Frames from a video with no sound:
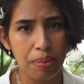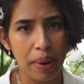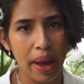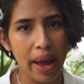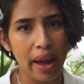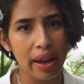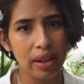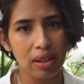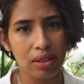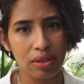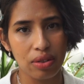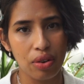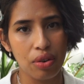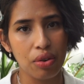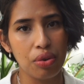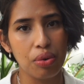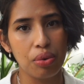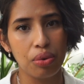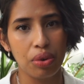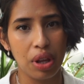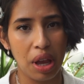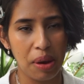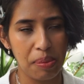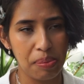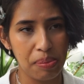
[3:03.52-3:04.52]
pas tant
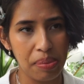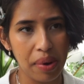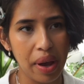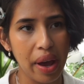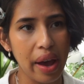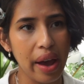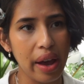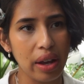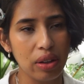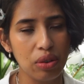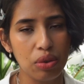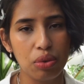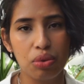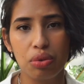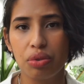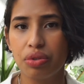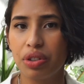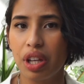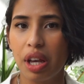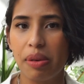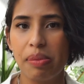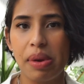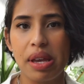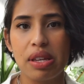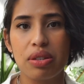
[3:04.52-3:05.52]
qu'on n'a pas de
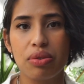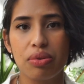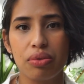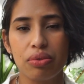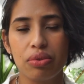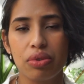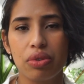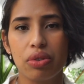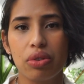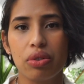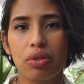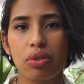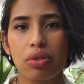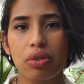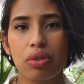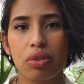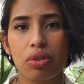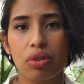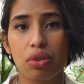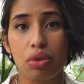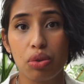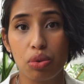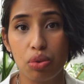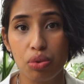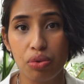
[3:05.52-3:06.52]
confirmation
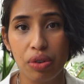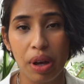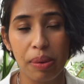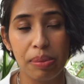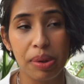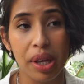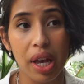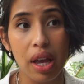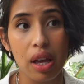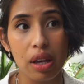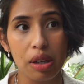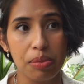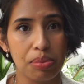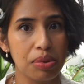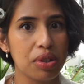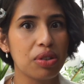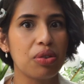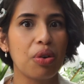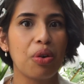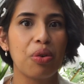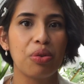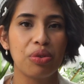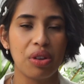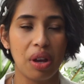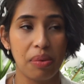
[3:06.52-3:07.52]
que, tout va bien et puis
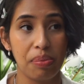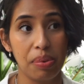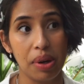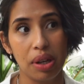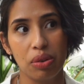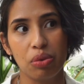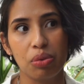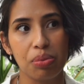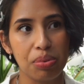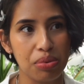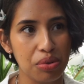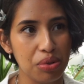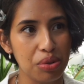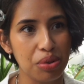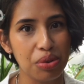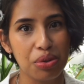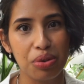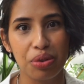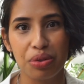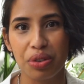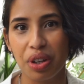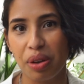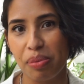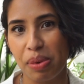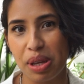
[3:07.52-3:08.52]
tant qu'on n'a pas non plus de
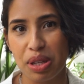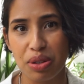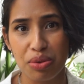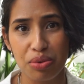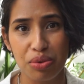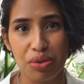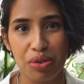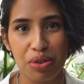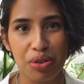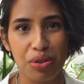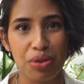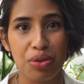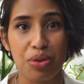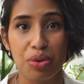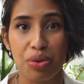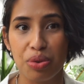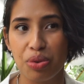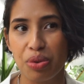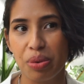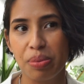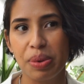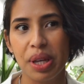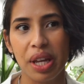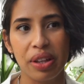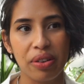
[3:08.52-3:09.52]
confirmation que je
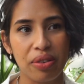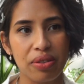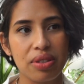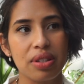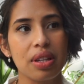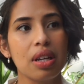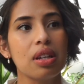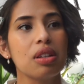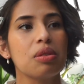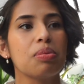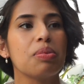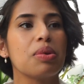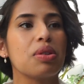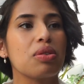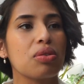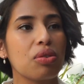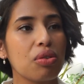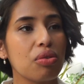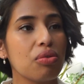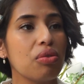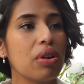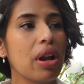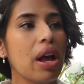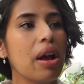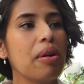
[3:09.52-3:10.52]
suis bien enceinte parce
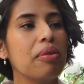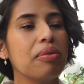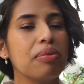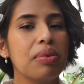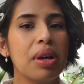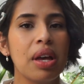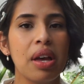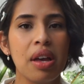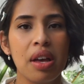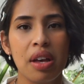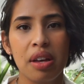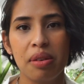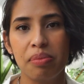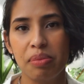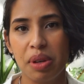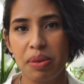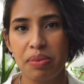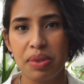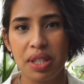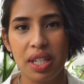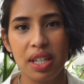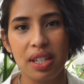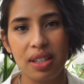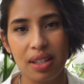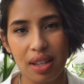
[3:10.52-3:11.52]
que voilà,
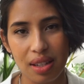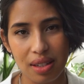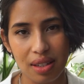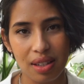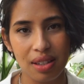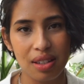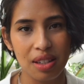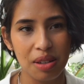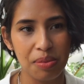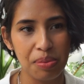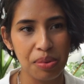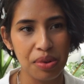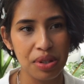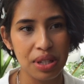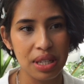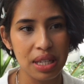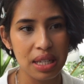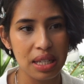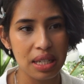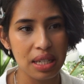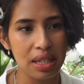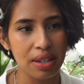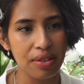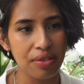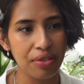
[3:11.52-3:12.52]
même si le test était
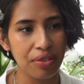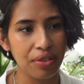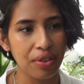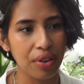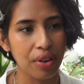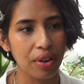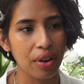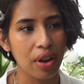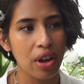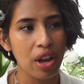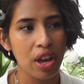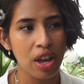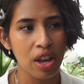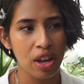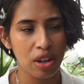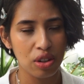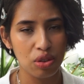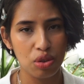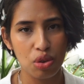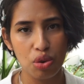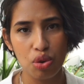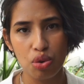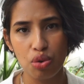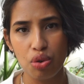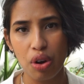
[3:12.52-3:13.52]
positif, euh,
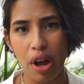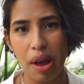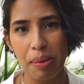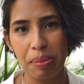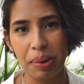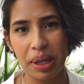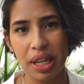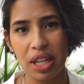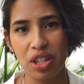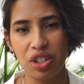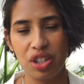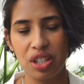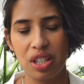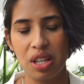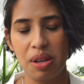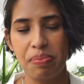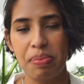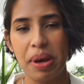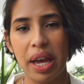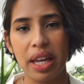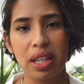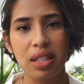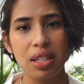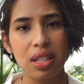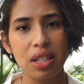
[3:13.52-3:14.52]
deux jours après j'étais
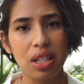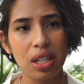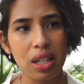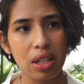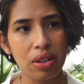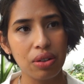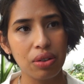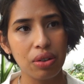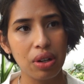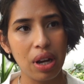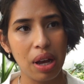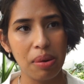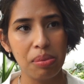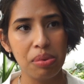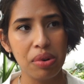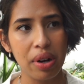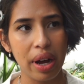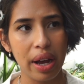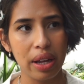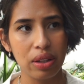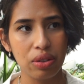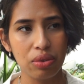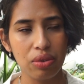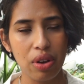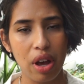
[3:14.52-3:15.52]
partie au
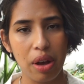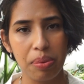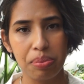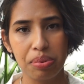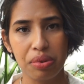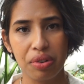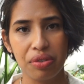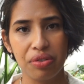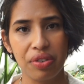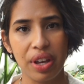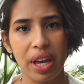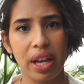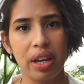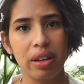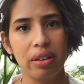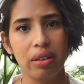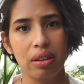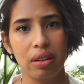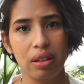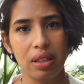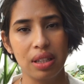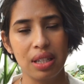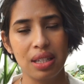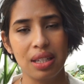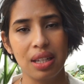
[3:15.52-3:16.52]
laboratoire pour faire
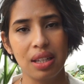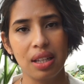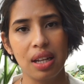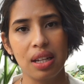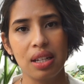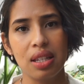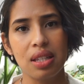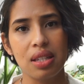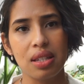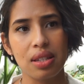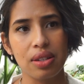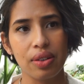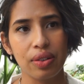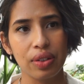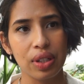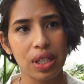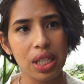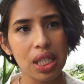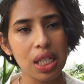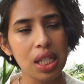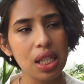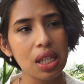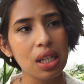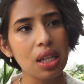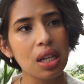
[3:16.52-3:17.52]
euh, des analyses
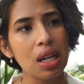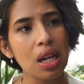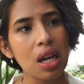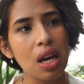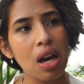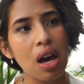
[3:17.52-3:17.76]
sanguines.